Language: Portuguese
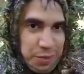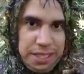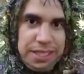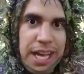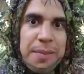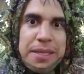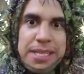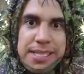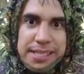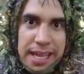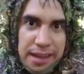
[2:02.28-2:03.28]
duas armas
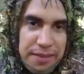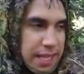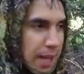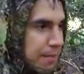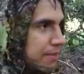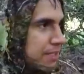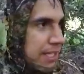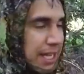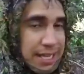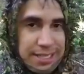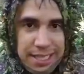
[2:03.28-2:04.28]
servem, dá para você
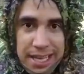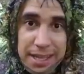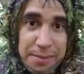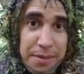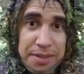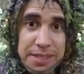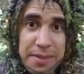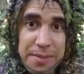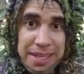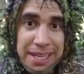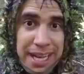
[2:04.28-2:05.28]
caçar, dá para você
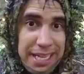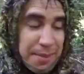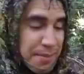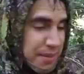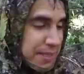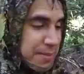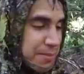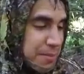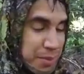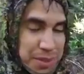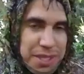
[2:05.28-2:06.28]
brincar, dá para fazer
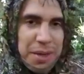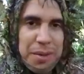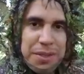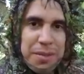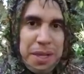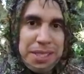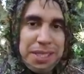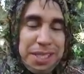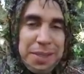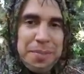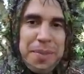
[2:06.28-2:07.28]
muita coisa, beleza,
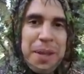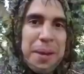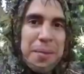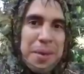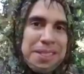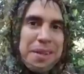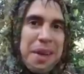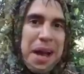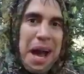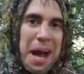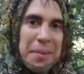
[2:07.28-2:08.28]
gente? Pois,
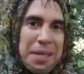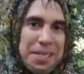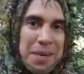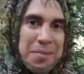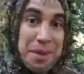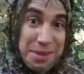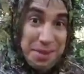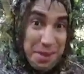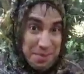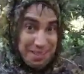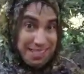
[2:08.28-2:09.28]
abração, um beijo
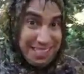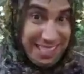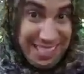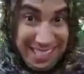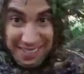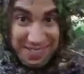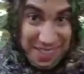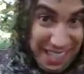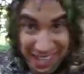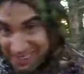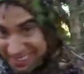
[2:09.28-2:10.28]
na bunda, se inscreve no
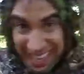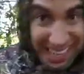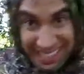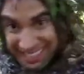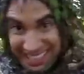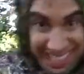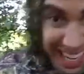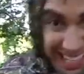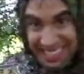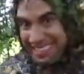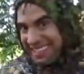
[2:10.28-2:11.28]
canal, dá aquele
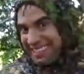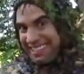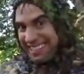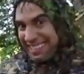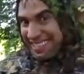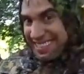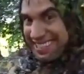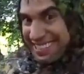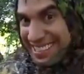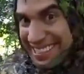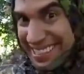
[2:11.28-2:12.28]
like
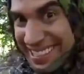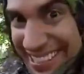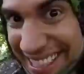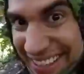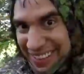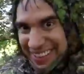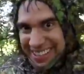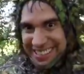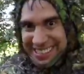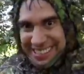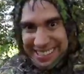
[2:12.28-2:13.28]
e é
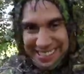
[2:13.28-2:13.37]
nóis!